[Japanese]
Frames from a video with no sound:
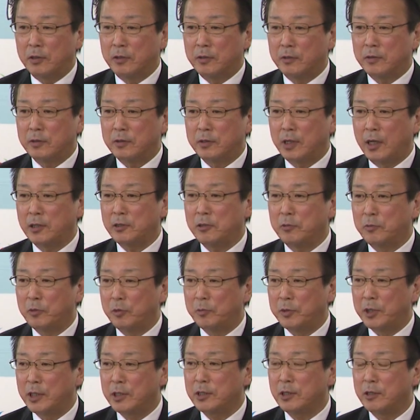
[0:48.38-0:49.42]
磐田市の
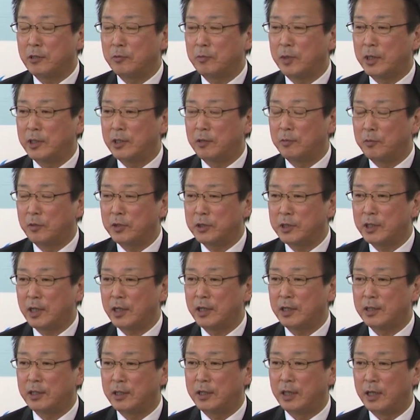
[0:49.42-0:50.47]
渡辺治首相は
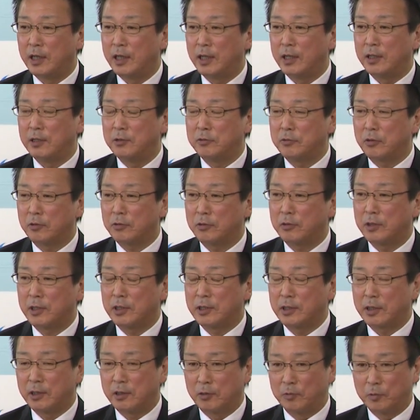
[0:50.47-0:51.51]
今回の事
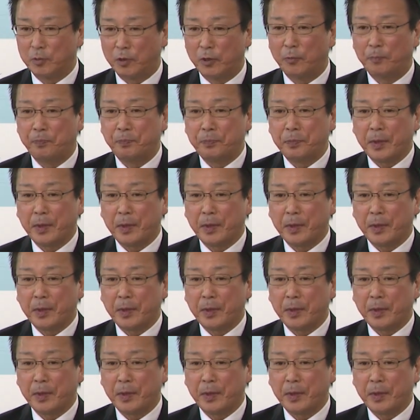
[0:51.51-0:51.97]
例が養